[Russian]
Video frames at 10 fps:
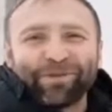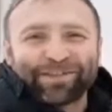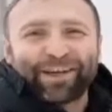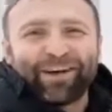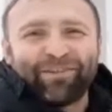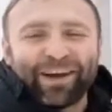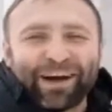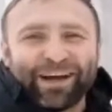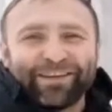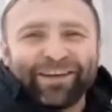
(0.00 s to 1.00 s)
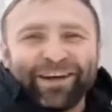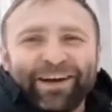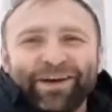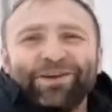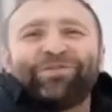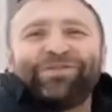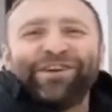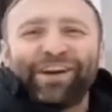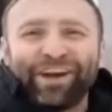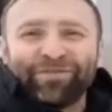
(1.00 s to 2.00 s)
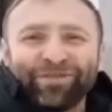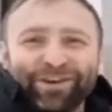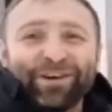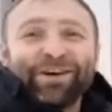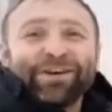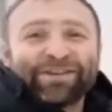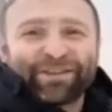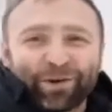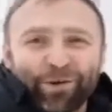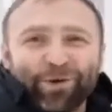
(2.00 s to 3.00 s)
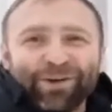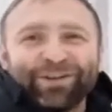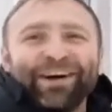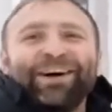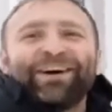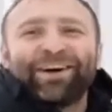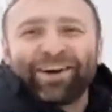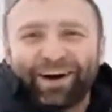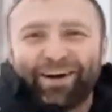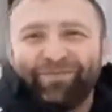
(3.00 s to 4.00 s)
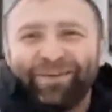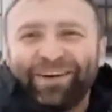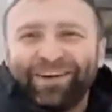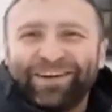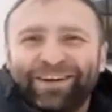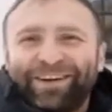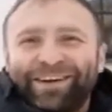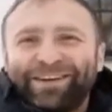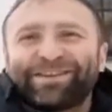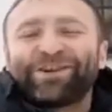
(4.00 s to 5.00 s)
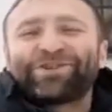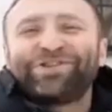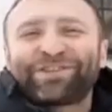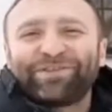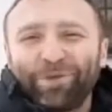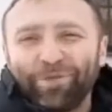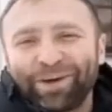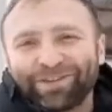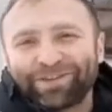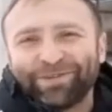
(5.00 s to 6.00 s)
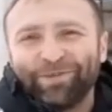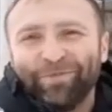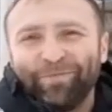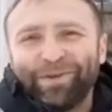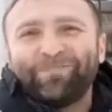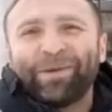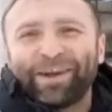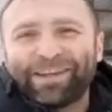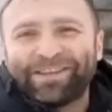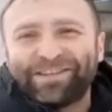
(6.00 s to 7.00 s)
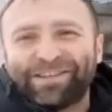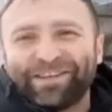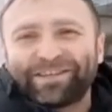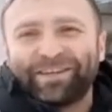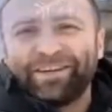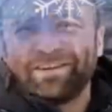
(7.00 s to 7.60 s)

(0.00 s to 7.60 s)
поздравляет – и в деревне строит храм. С Рождеством Христовым, братья и сестры!